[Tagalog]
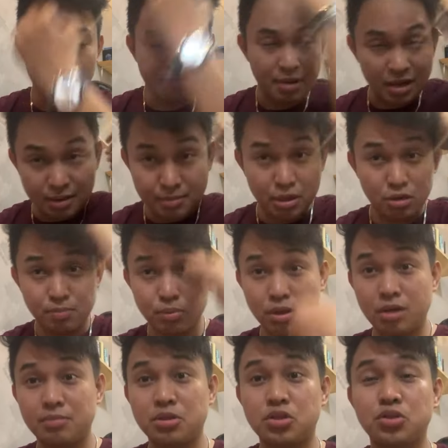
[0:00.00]
Baka meron po
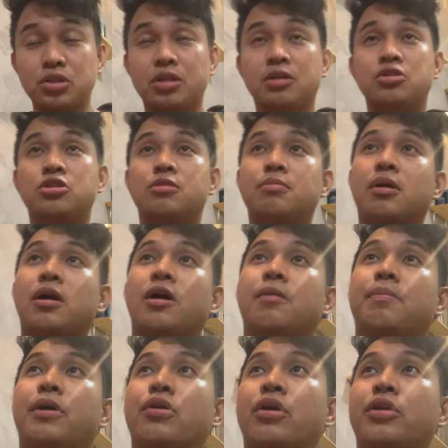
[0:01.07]
kami shoot ng Jom Car,
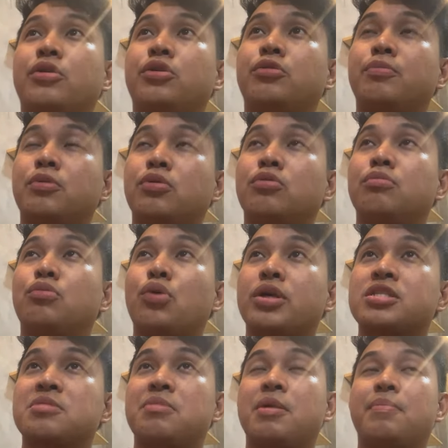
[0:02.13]
pero I don't know po kung
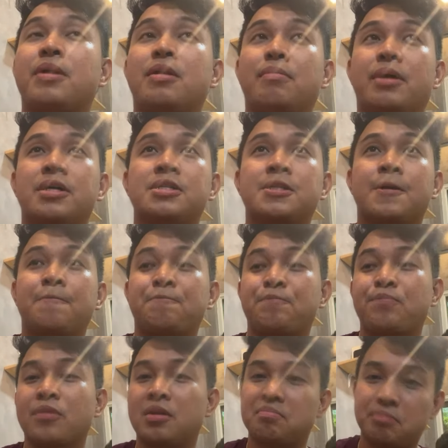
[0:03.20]
bukas may palabas.
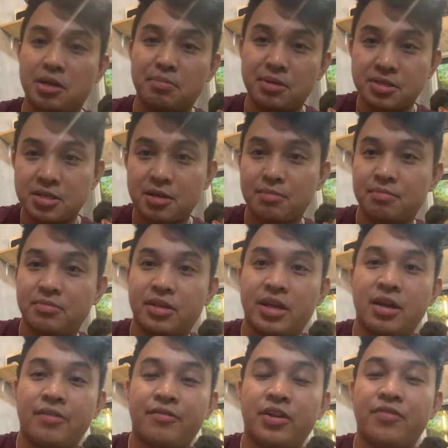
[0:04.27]
Maybe some,
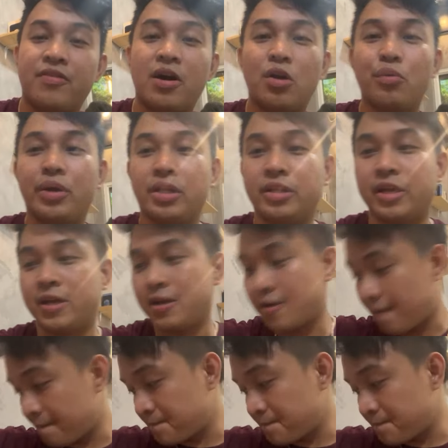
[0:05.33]
the, the following day.